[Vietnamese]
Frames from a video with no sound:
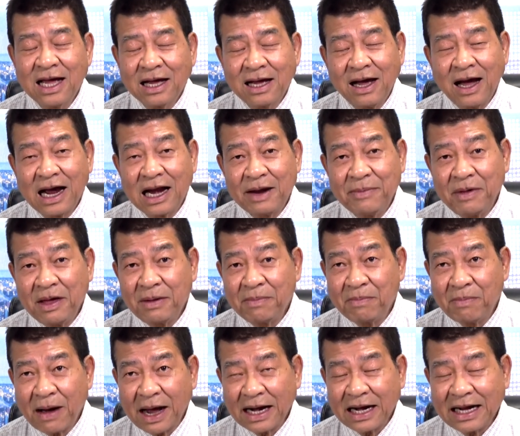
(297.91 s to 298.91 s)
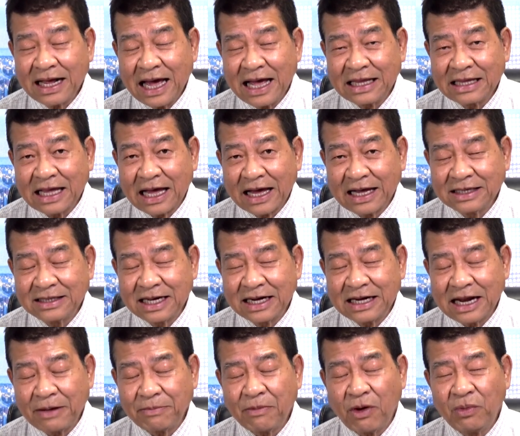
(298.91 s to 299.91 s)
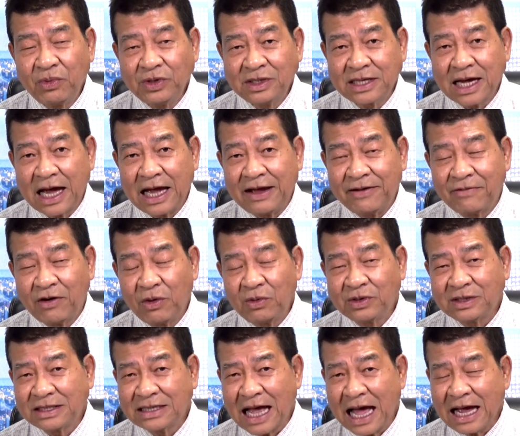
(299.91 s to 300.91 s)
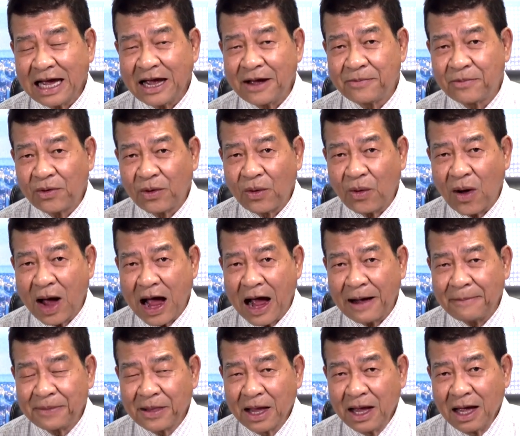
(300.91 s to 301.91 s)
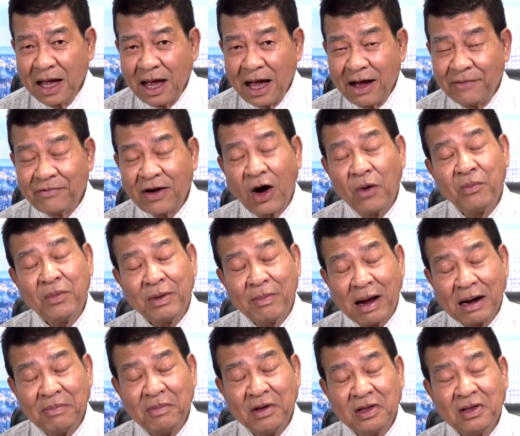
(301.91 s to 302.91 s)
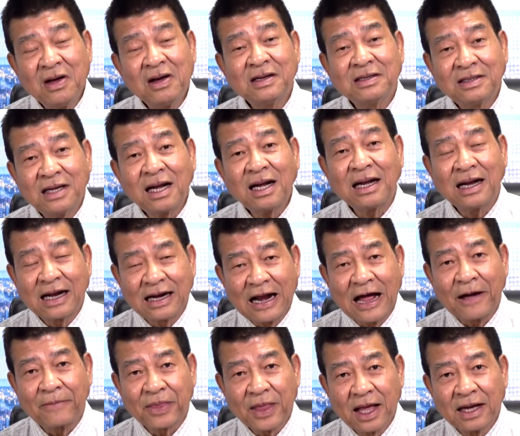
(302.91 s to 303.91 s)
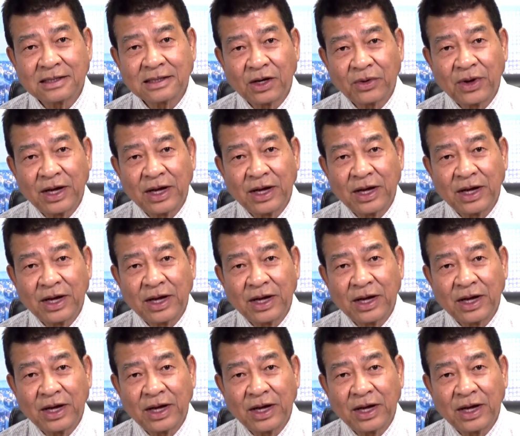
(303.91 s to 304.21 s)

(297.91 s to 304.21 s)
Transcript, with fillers: người đã bị bắn ngay tại cái sân đánh bóng chày vào lúc sáng ngày hôm qua và ông bị bắn bị thương rất là nặng sau